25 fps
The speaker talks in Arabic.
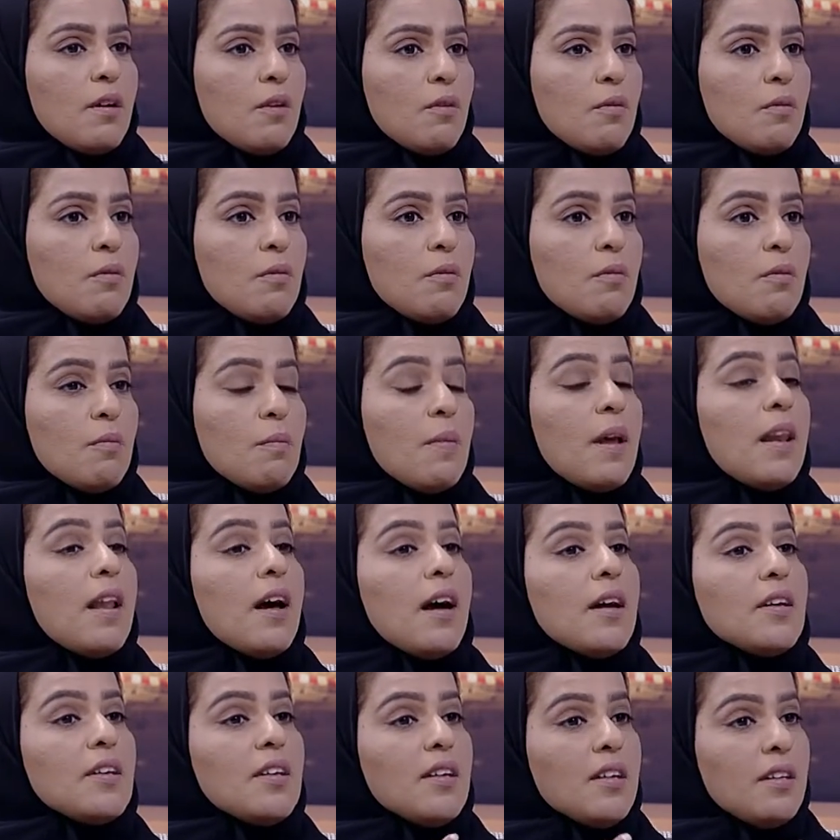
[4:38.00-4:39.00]

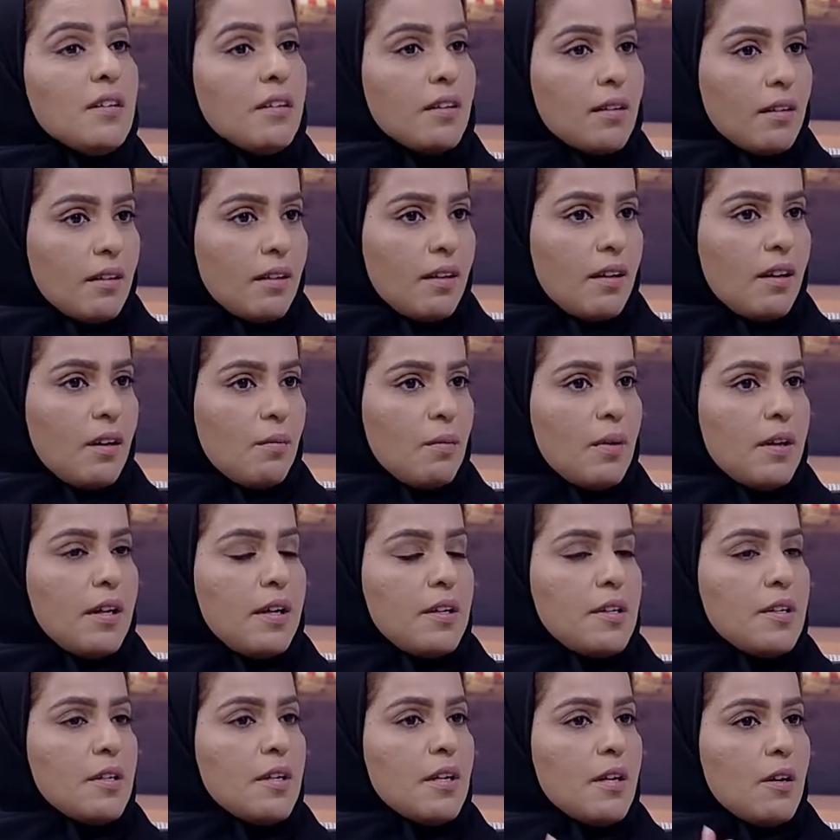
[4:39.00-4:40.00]
وملايين الطلبة
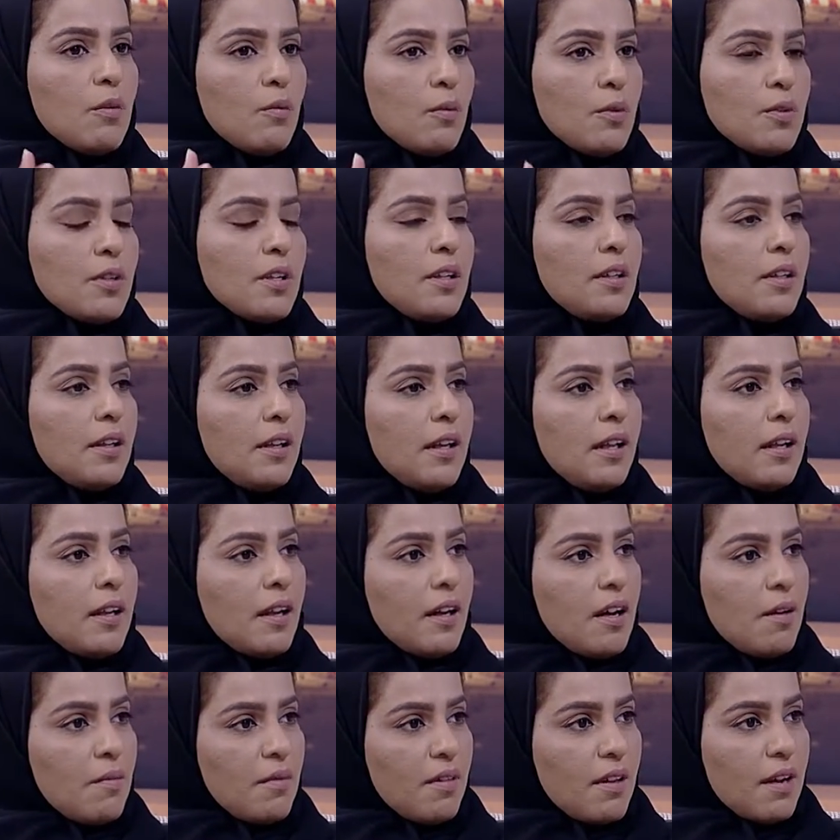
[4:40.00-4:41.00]
يعني وصلنا إلى
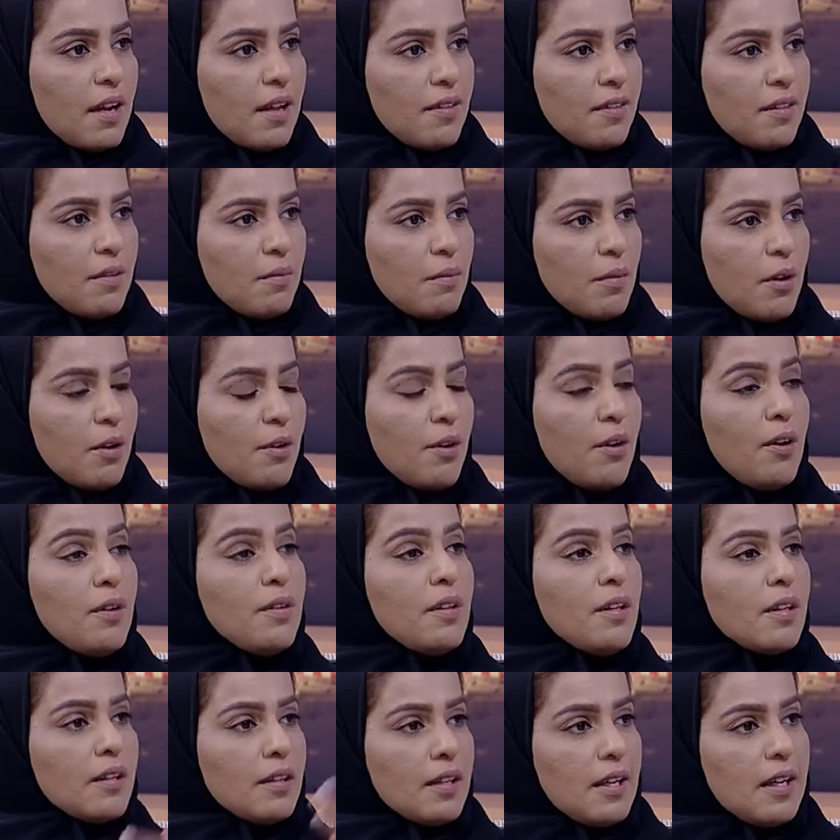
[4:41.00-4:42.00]
رقم ثلاثة مليون
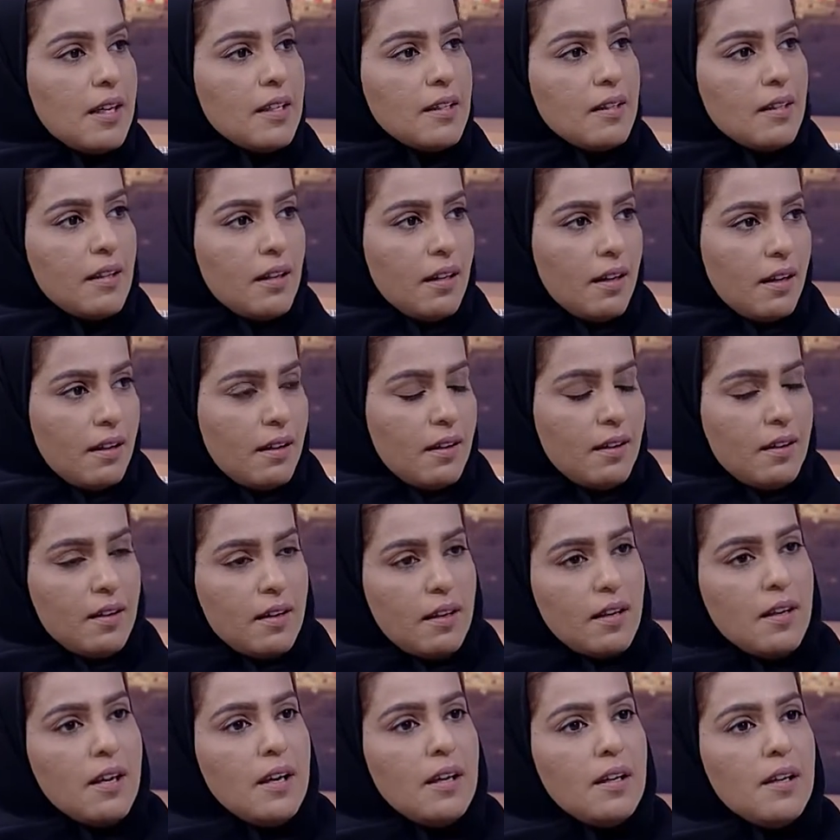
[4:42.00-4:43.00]
التحدي
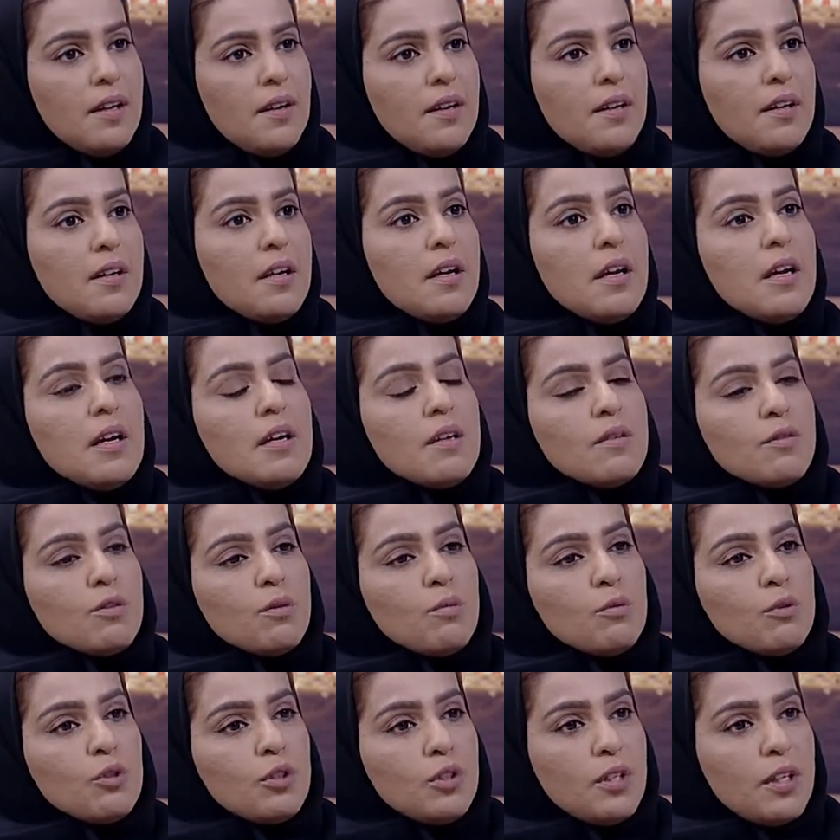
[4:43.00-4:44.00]
اللي أعلنه
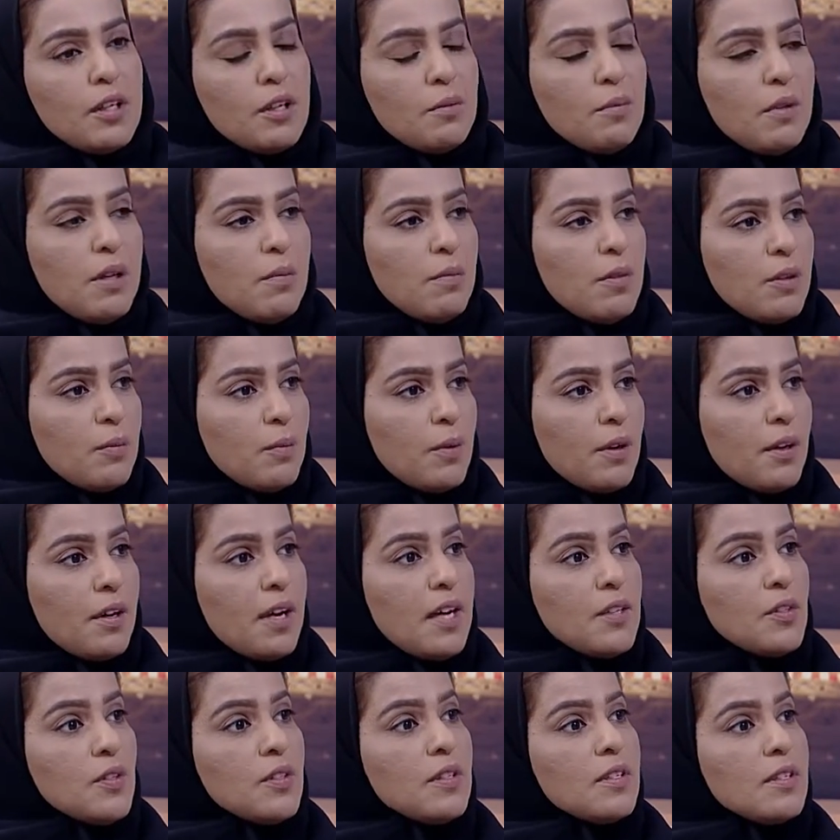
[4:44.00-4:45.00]
سمو الشيخ محمد بن راشد